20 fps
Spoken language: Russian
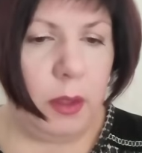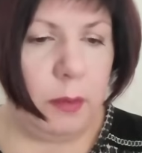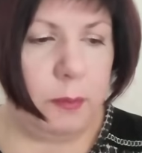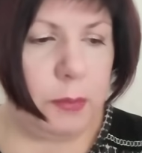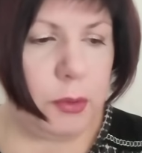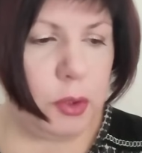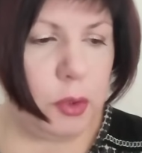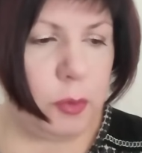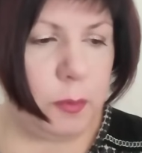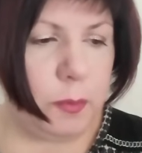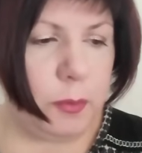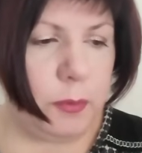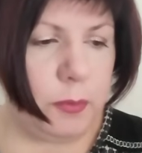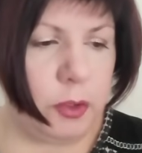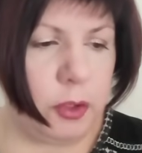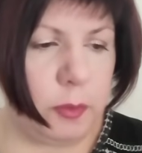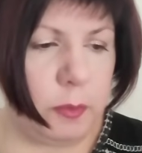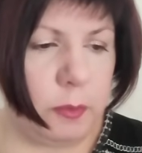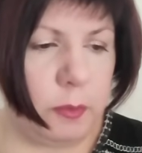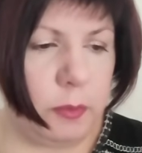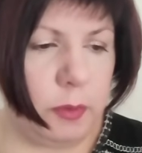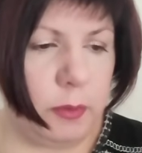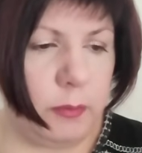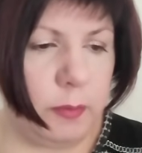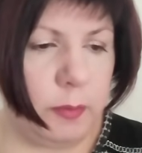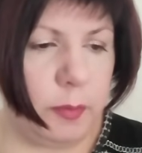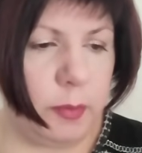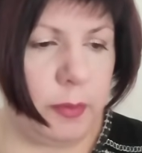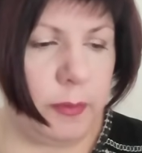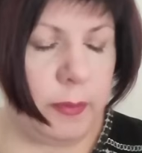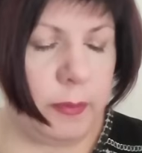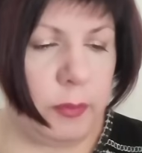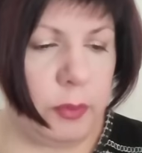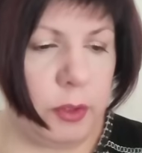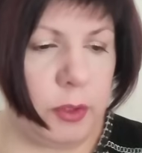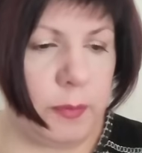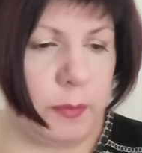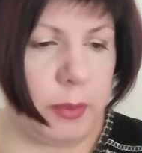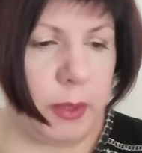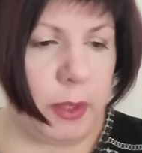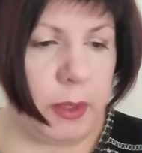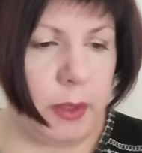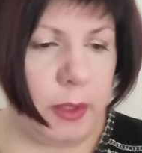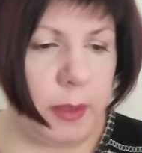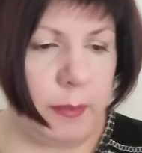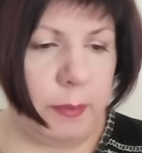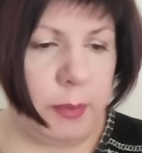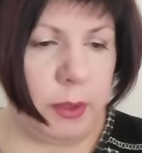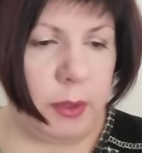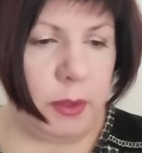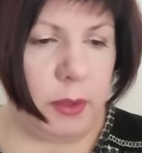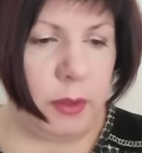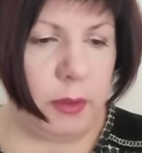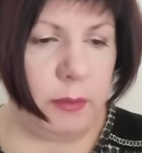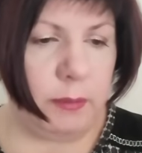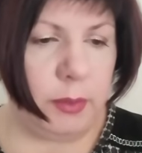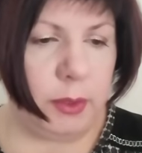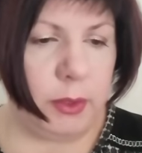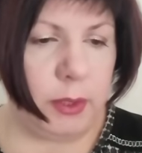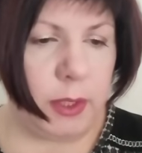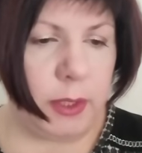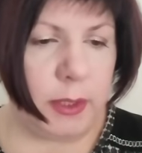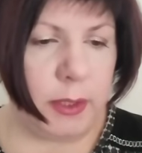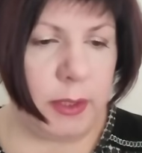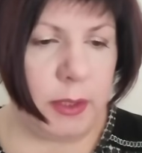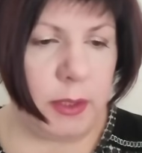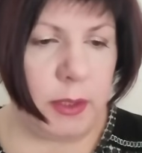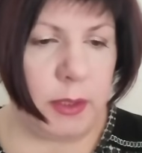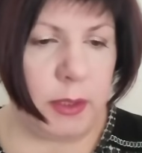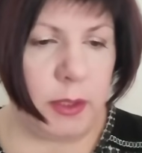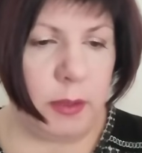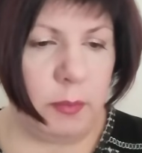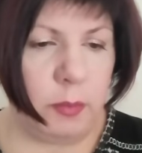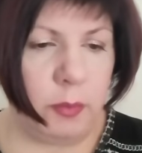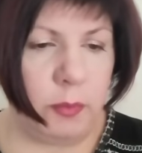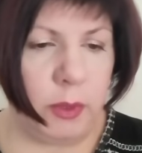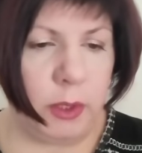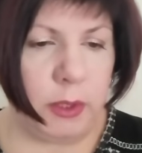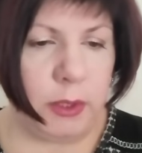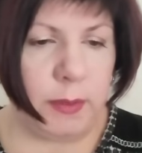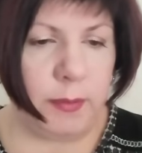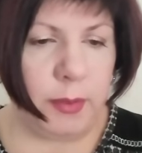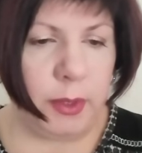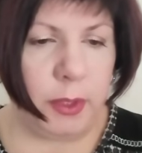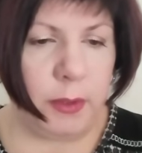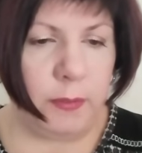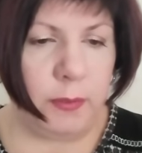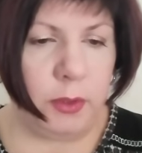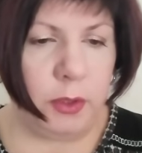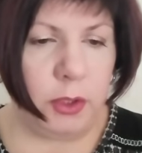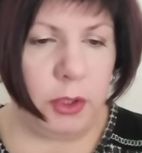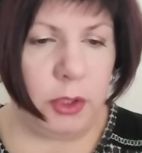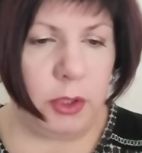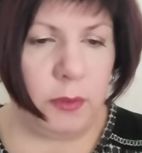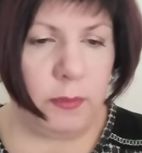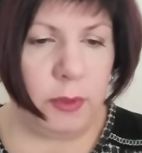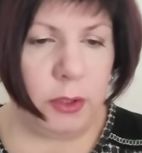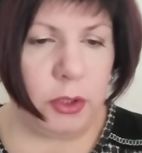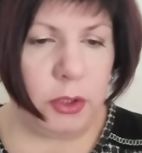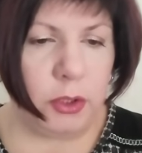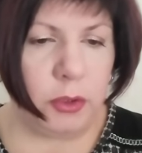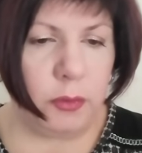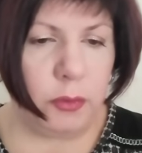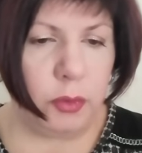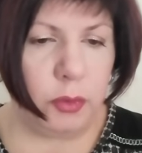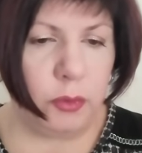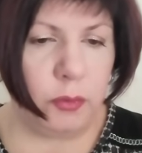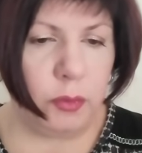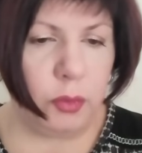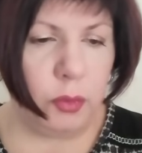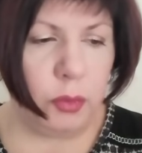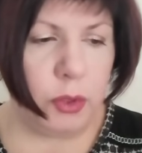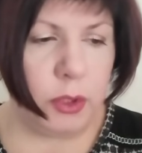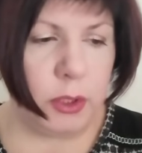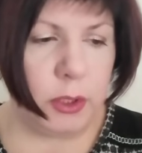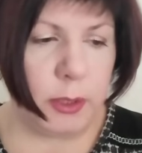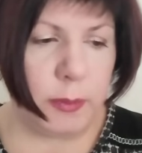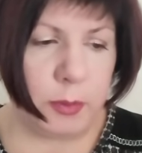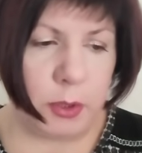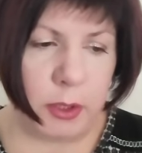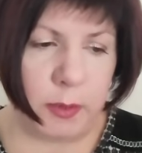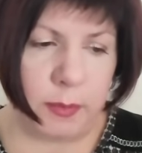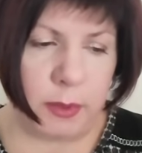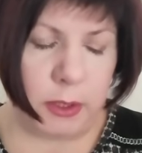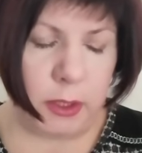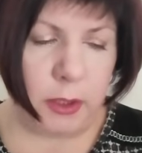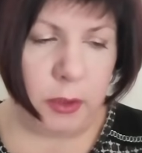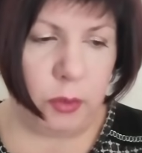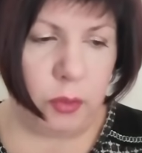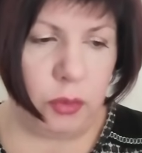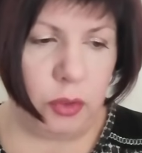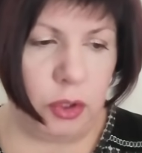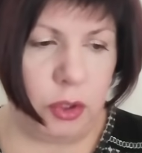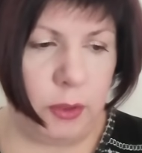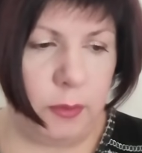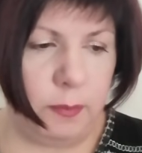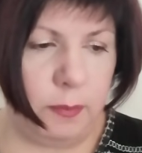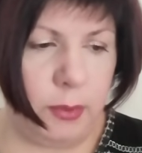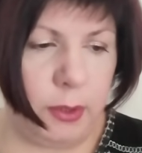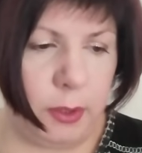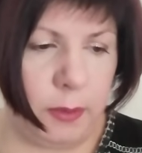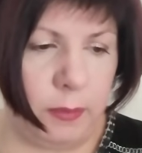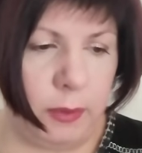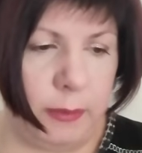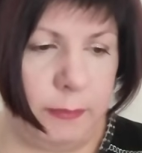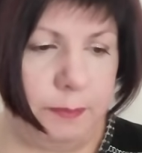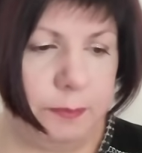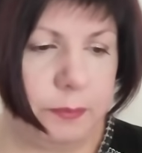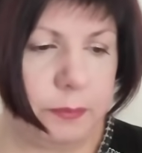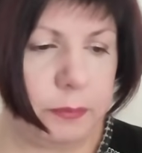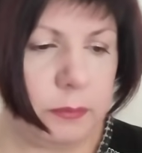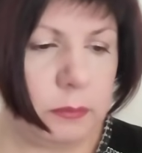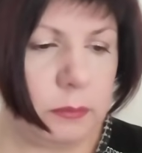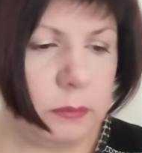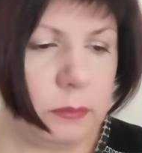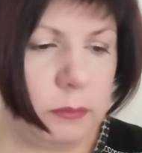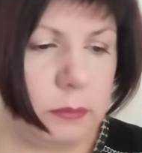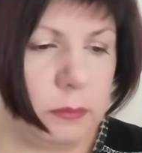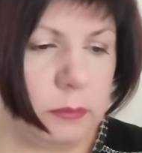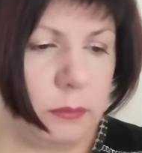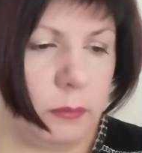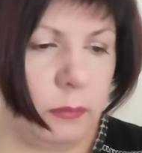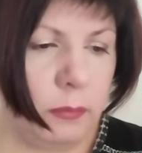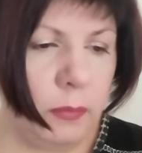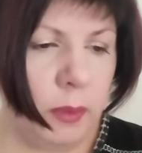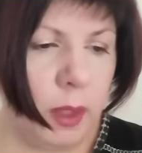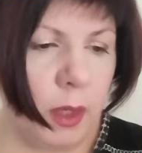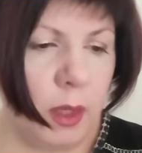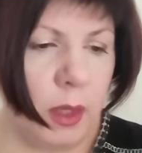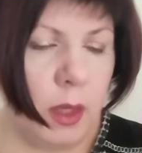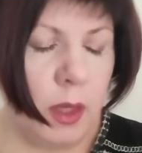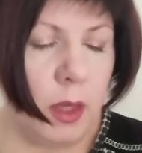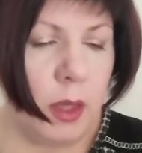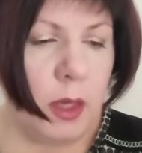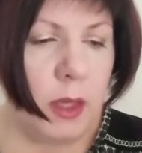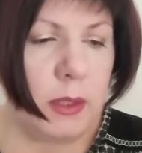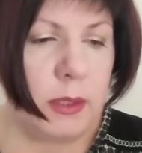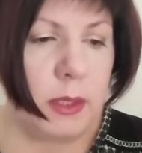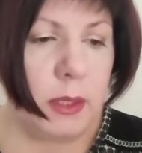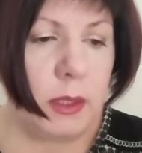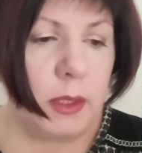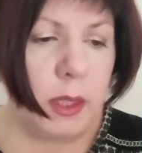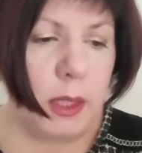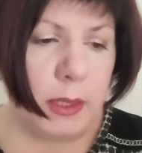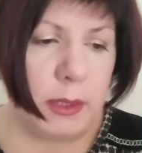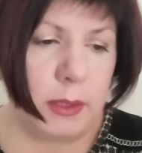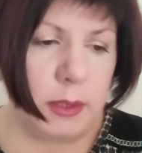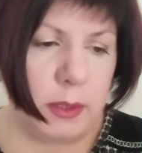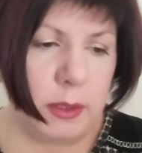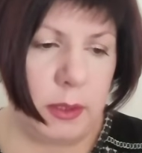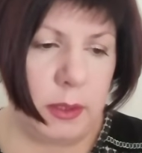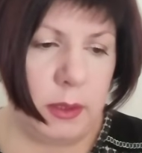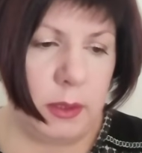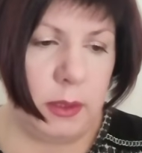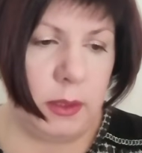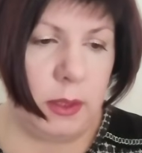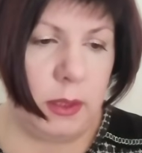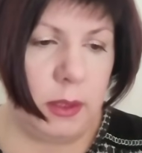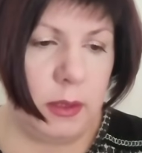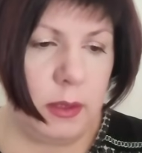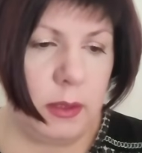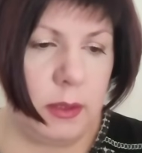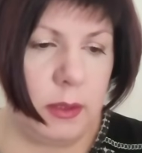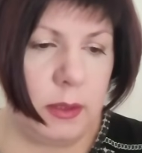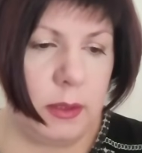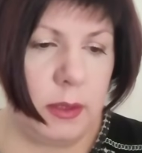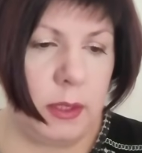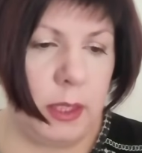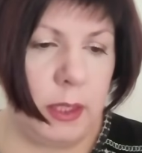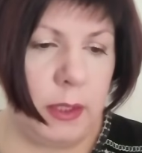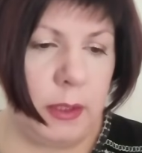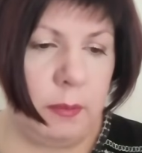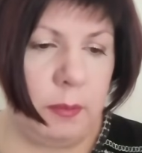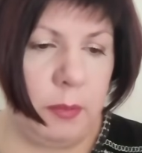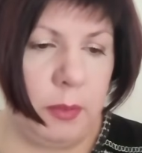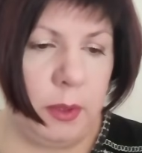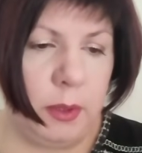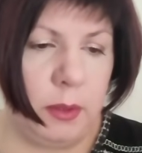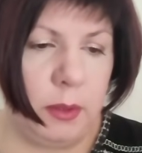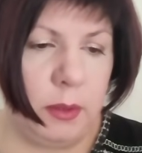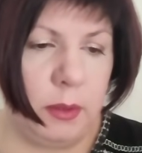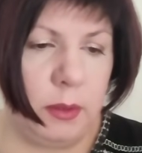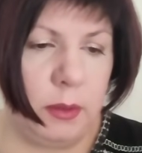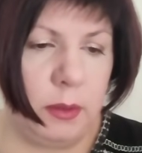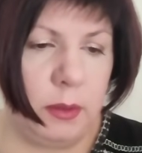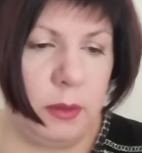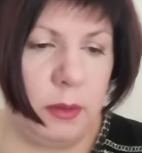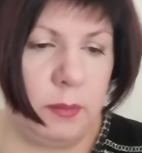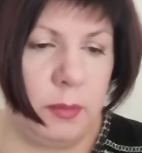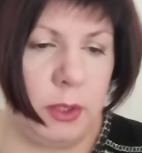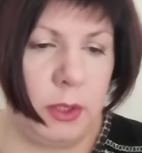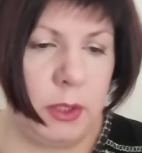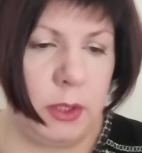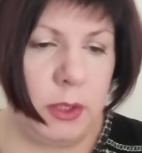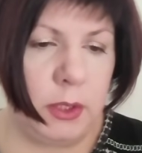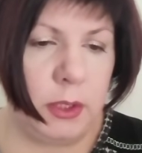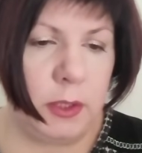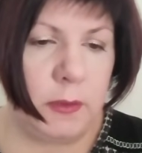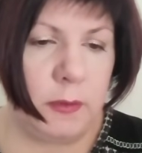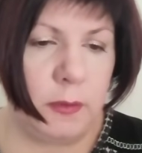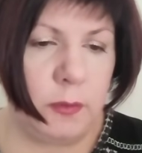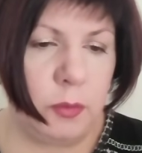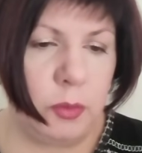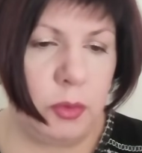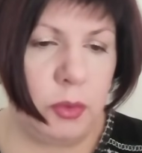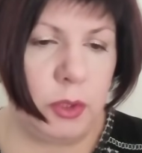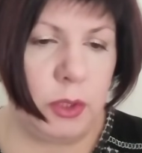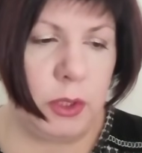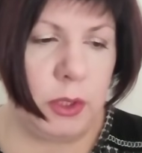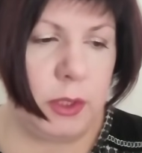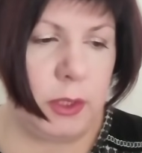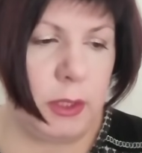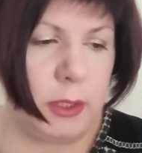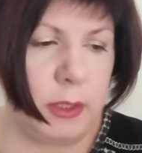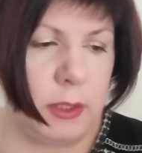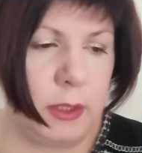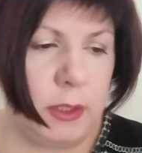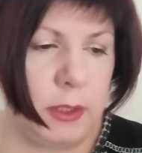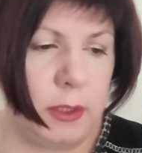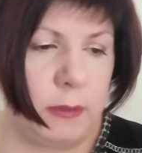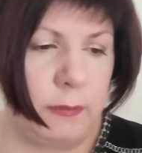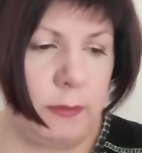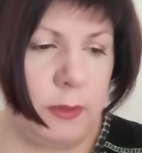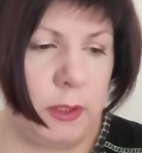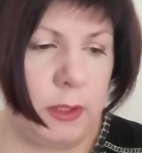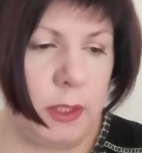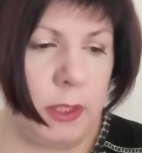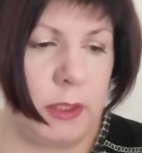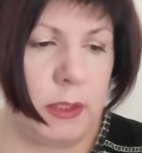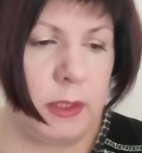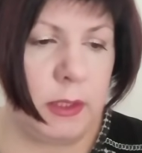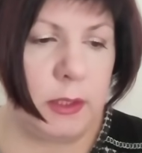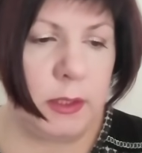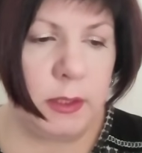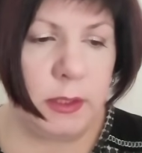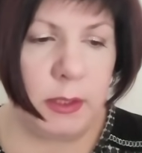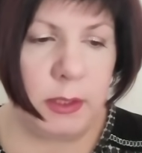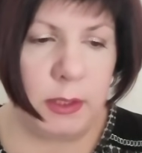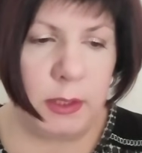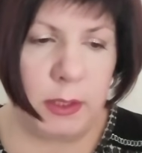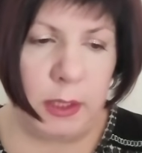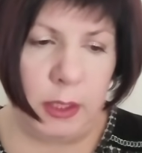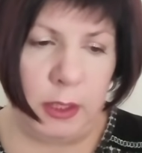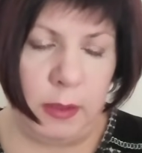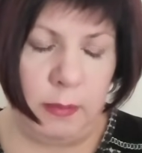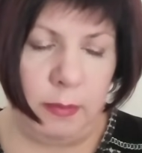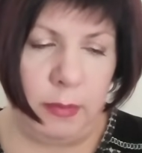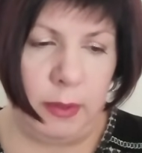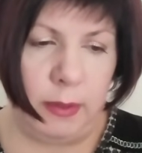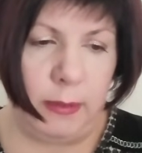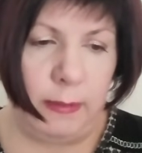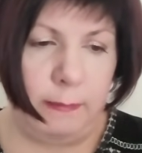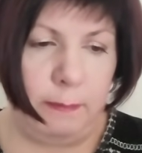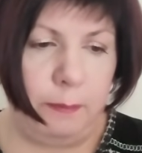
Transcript: поступившим в правовой департамент МИД России 7 октября 2024 года, сообщаем следующее. Первое. Согласны э, с данными Министерством юстиции Российской Федерации разъяснениями